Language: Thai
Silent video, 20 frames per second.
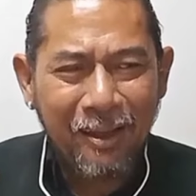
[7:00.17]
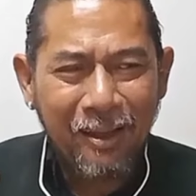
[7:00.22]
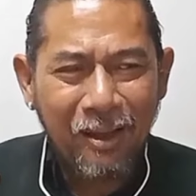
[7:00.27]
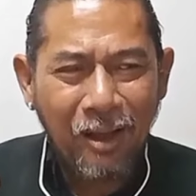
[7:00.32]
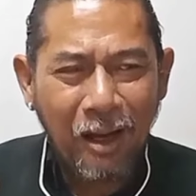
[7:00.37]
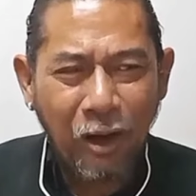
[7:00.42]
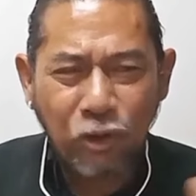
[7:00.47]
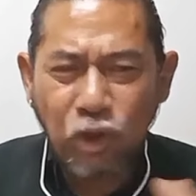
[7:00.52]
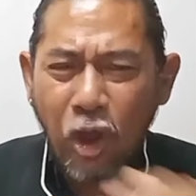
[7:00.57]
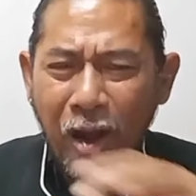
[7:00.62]

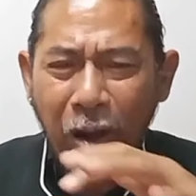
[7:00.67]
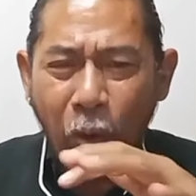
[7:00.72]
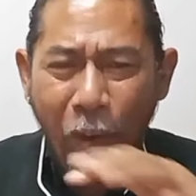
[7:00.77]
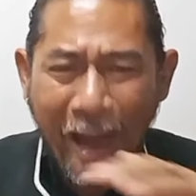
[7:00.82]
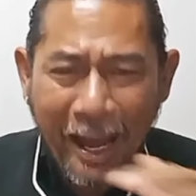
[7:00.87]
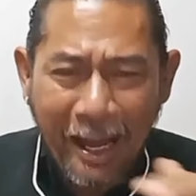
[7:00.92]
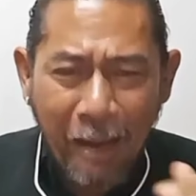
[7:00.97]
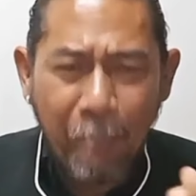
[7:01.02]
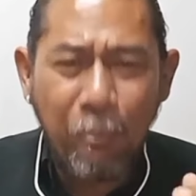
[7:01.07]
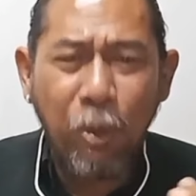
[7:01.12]
เราต้องระวั
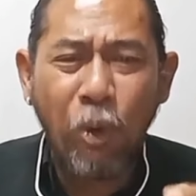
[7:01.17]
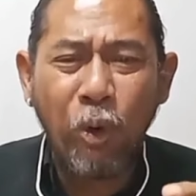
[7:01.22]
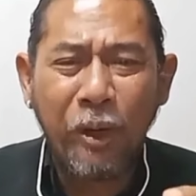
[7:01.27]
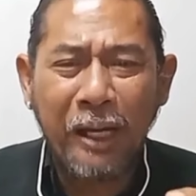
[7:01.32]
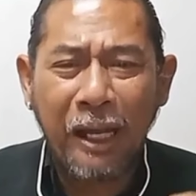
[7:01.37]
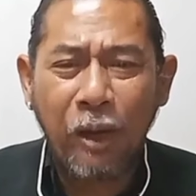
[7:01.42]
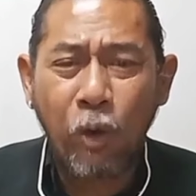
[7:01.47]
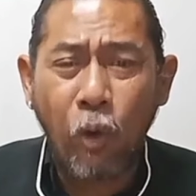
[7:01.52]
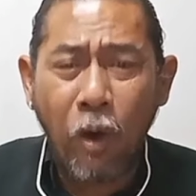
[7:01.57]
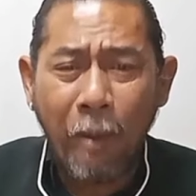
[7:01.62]
งคำพูด
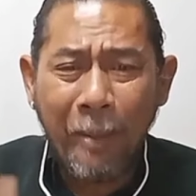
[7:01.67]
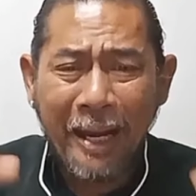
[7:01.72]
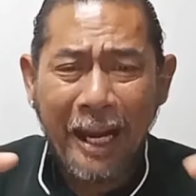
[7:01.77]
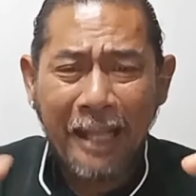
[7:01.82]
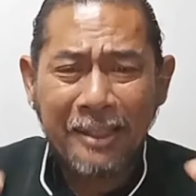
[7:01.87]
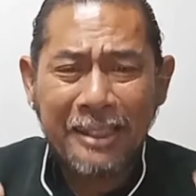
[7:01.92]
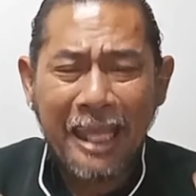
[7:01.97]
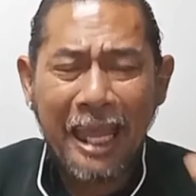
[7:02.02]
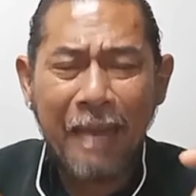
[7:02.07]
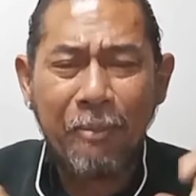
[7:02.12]
น่ะกลัวมันอา
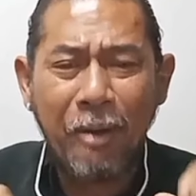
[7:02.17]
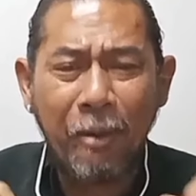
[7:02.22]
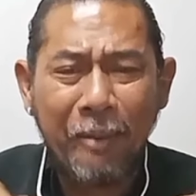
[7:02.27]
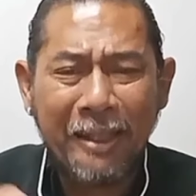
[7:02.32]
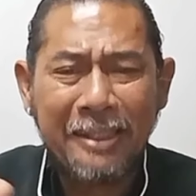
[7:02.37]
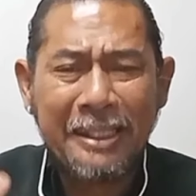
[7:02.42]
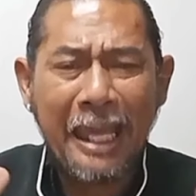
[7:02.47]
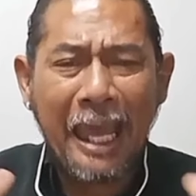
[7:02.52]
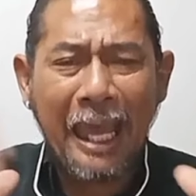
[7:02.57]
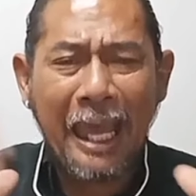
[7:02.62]
จเทปเอาไป
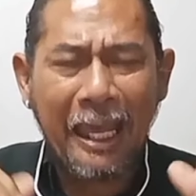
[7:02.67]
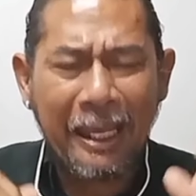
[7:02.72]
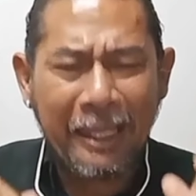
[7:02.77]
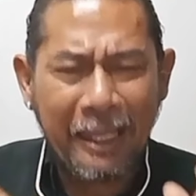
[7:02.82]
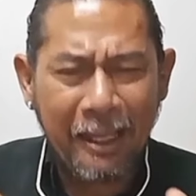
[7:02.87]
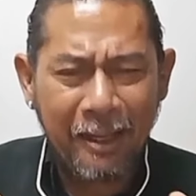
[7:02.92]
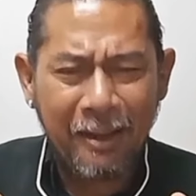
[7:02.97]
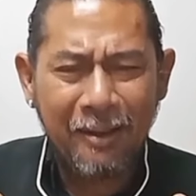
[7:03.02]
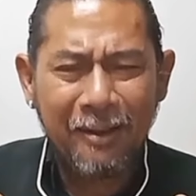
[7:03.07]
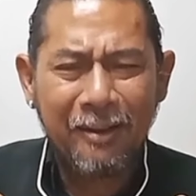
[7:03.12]
แฉ
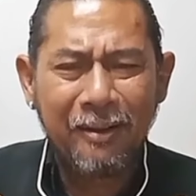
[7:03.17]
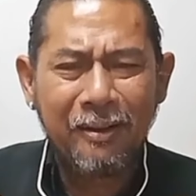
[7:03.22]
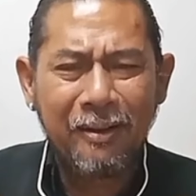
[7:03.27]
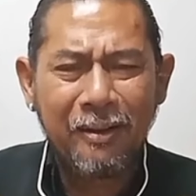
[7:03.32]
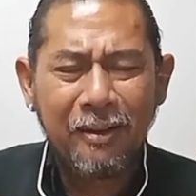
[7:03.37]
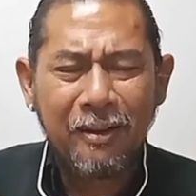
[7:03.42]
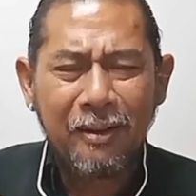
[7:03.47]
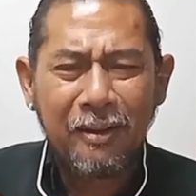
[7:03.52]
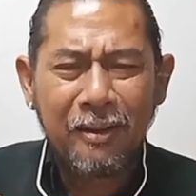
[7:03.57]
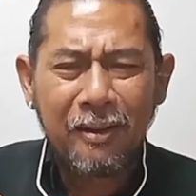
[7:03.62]
เนี่ย
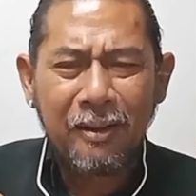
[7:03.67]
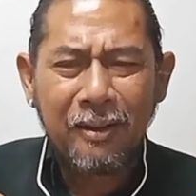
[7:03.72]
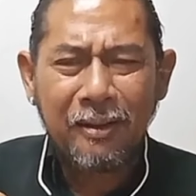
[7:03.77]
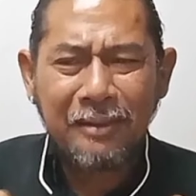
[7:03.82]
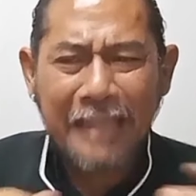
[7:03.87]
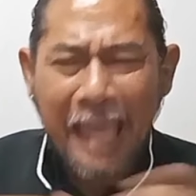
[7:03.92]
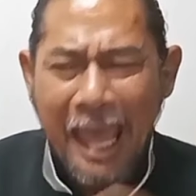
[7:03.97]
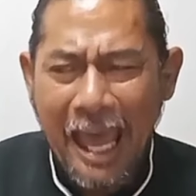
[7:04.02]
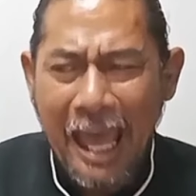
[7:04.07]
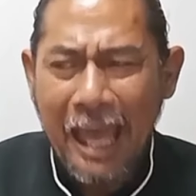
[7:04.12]

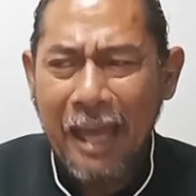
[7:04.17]
แต่